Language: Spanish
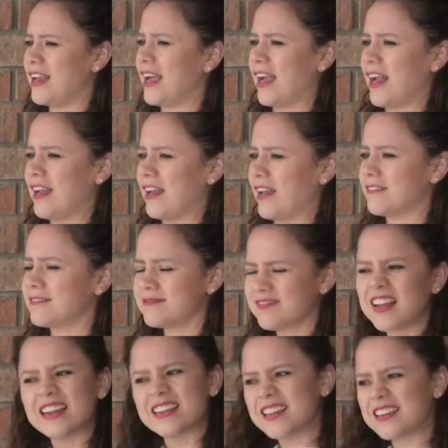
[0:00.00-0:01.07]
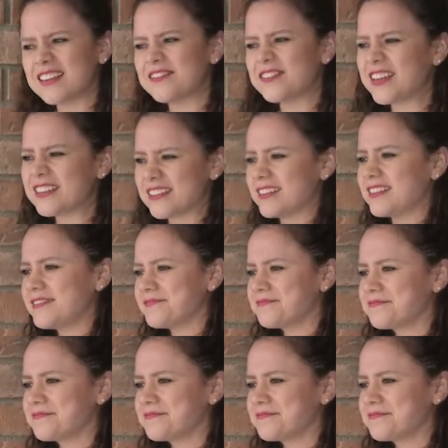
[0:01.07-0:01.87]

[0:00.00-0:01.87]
la gana. ¿A quién afectan?